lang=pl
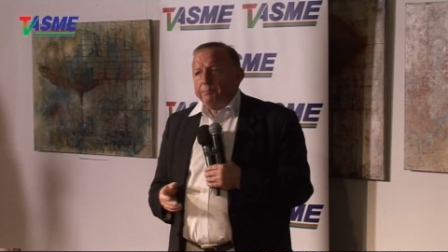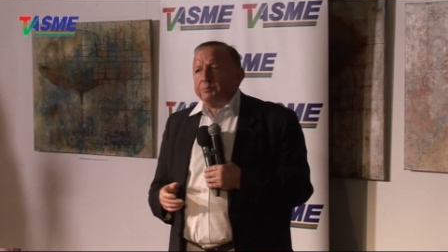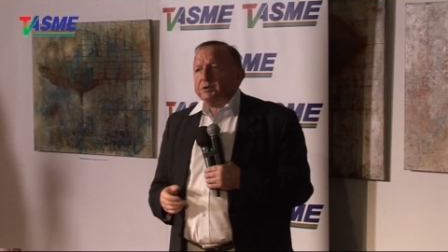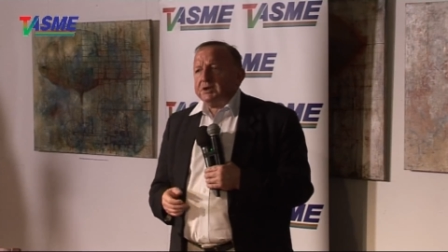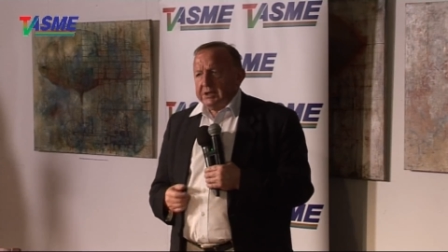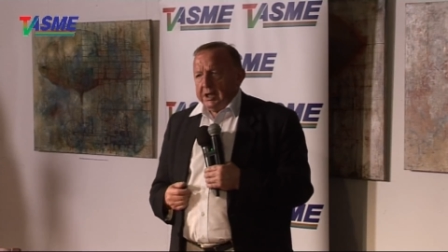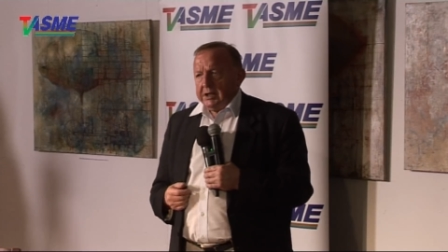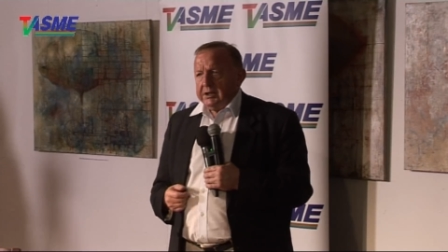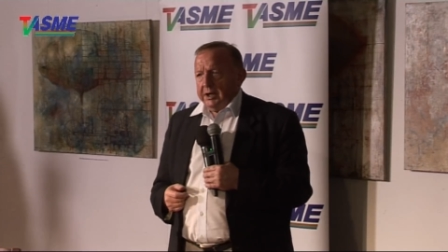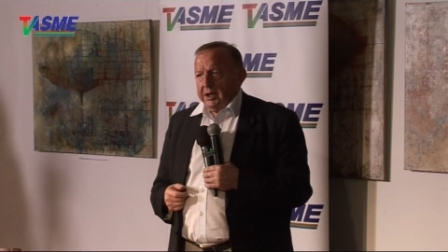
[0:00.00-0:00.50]

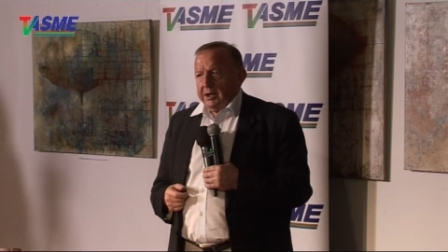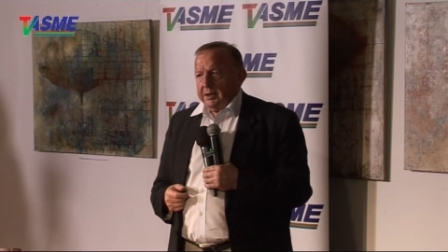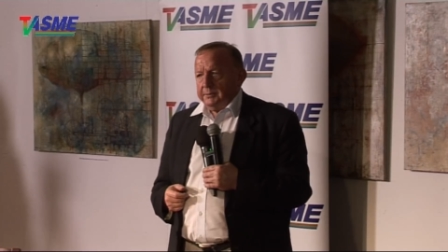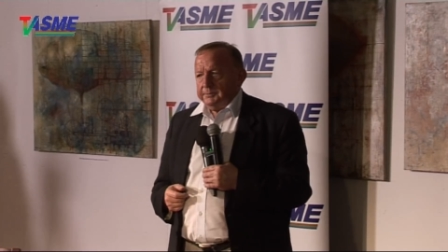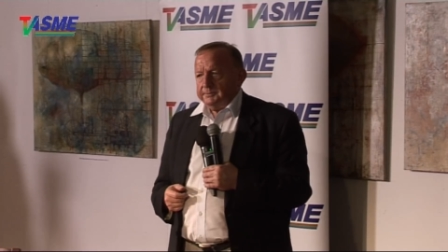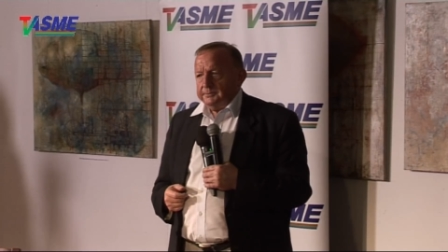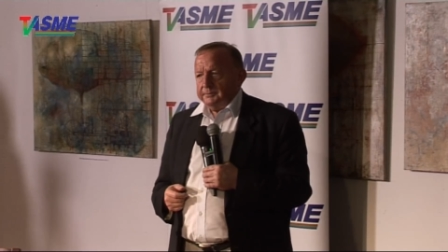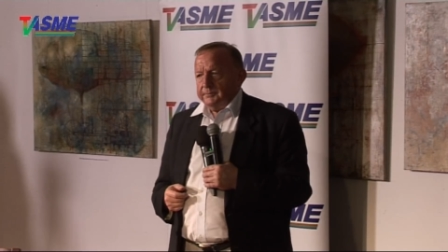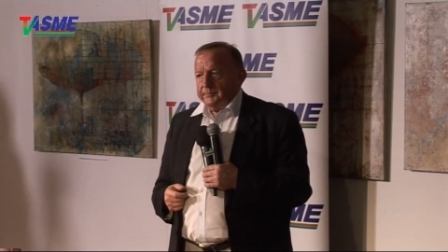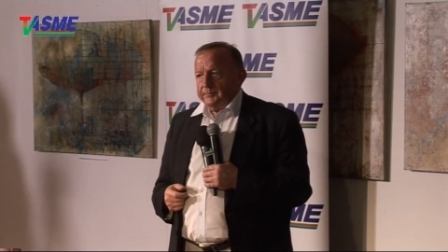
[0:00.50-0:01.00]
pytania.
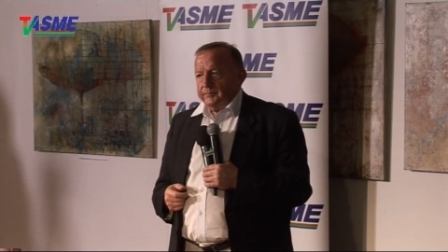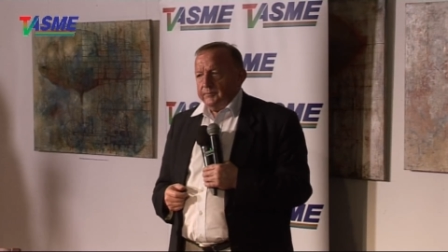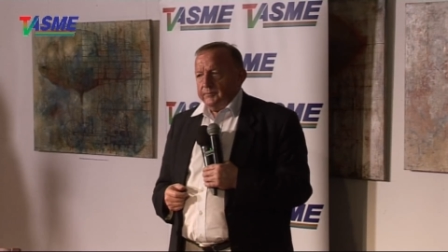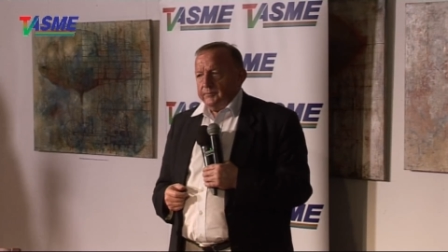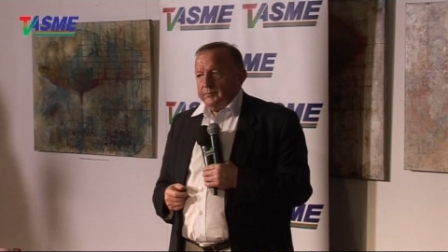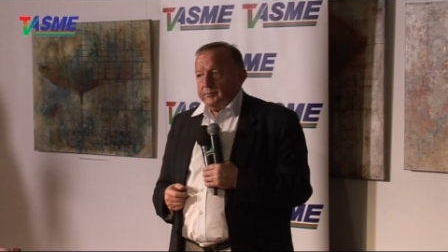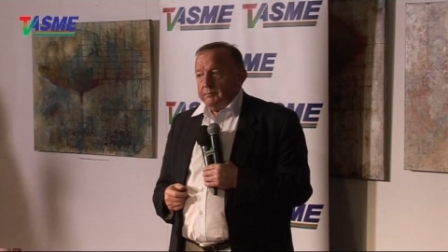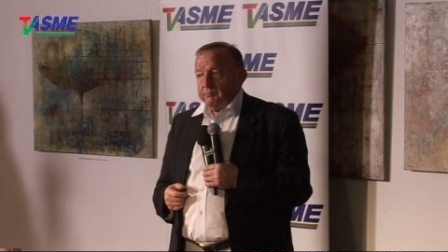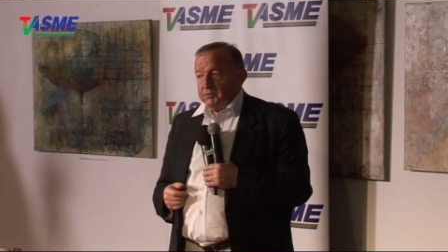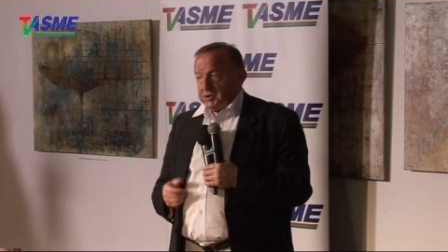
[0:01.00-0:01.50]

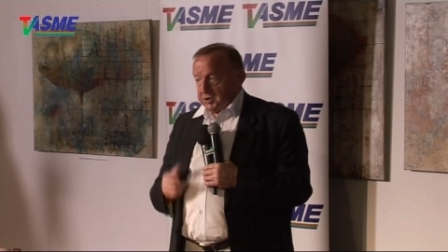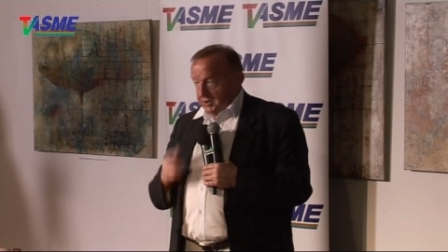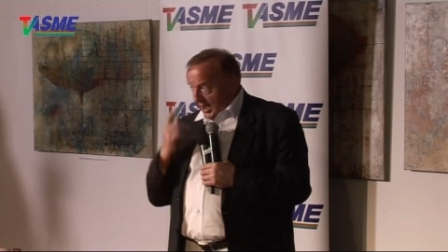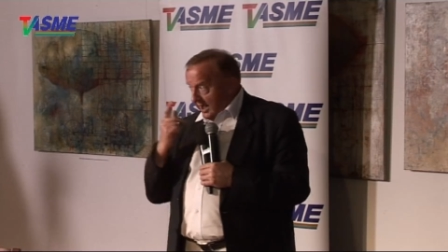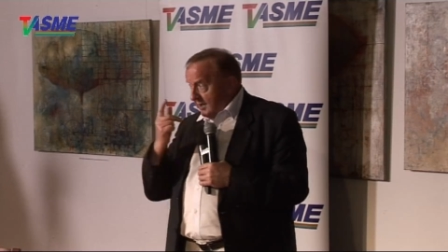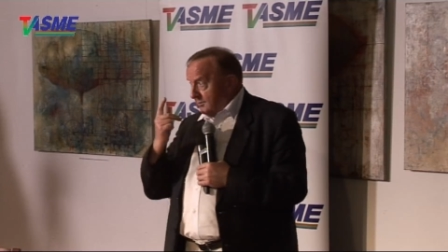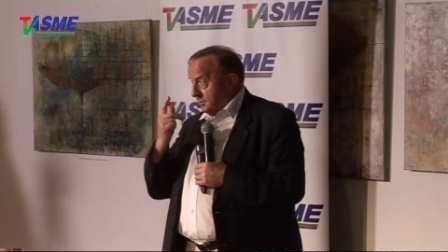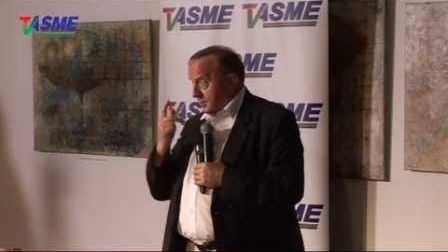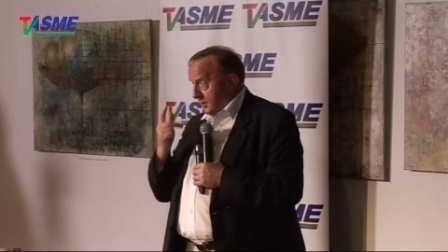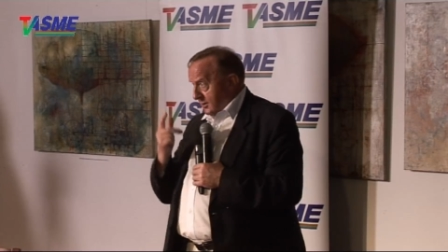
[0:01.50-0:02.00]

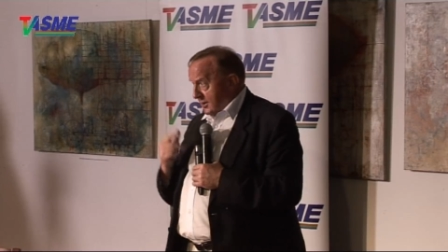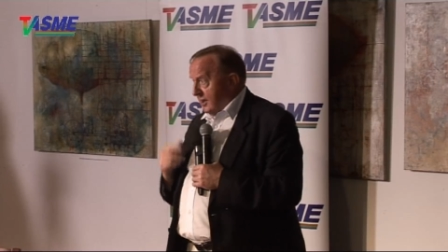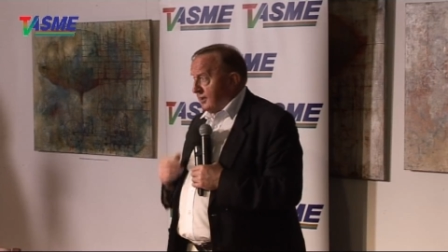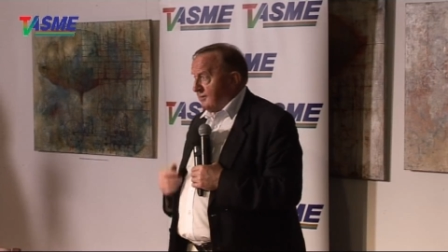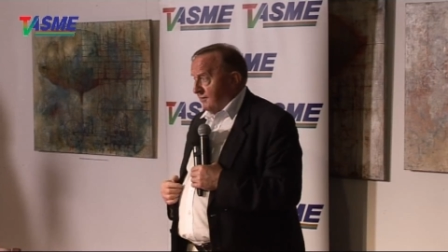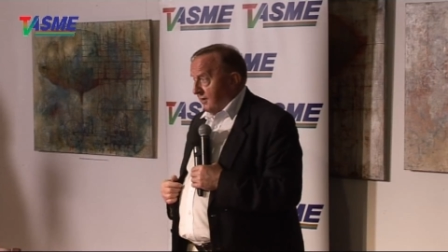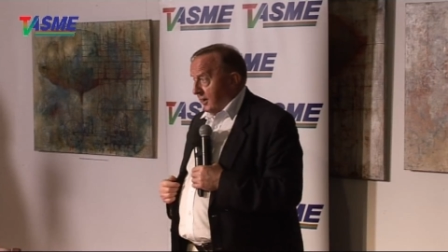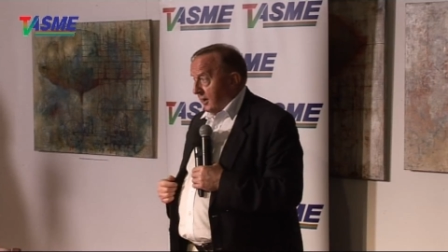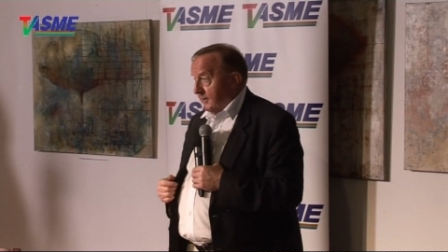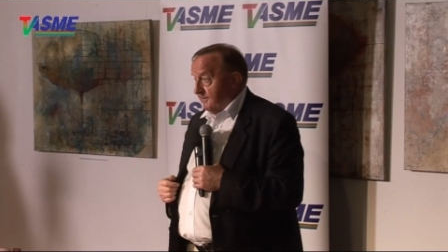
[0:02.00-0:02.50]
Przynajmniej na
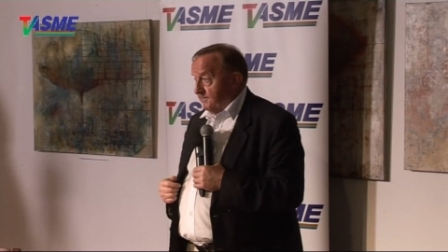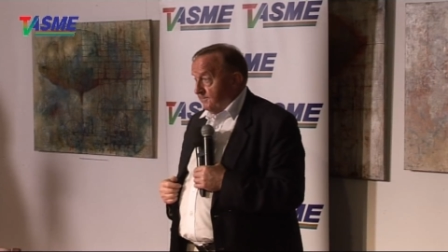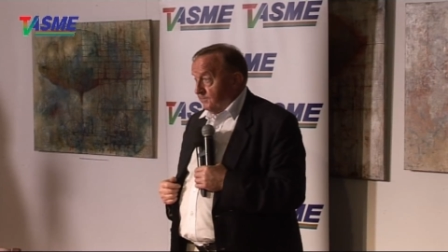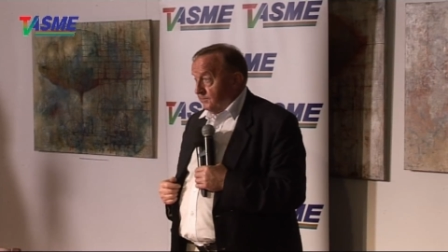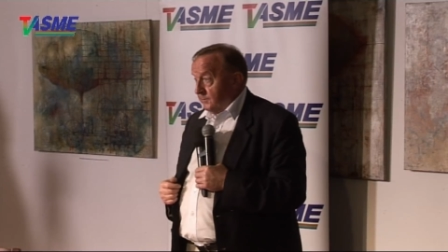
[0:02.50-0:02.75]
dwa.